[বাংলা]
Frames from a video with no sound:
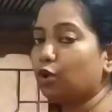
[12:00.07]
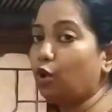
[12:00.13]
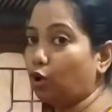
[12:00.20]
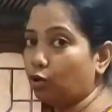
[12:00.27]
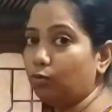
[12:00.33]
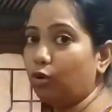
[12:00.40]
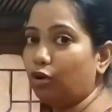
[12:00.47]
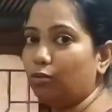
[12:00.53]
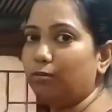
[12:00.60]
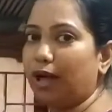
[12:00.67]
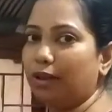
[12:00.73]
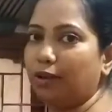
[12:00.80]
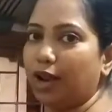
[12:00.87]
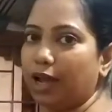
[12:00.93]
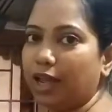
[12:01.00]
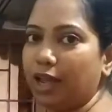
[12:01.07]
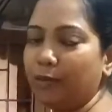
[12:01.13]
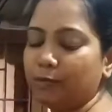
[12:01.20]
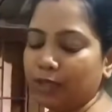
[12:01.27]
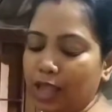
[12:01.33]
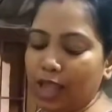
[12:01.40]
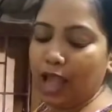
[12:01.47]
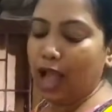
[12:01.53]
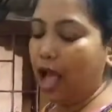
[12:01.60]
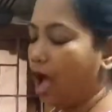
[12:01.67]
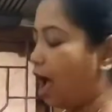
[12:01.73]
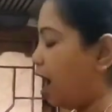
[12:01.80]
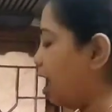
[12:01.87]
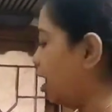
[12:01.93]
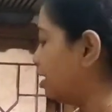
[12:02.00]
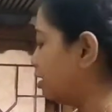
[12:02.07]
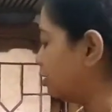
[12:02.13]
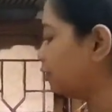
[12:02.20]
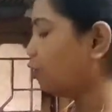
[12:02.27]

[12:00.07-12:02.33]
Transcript: গরম গরম ভালো লাগে আর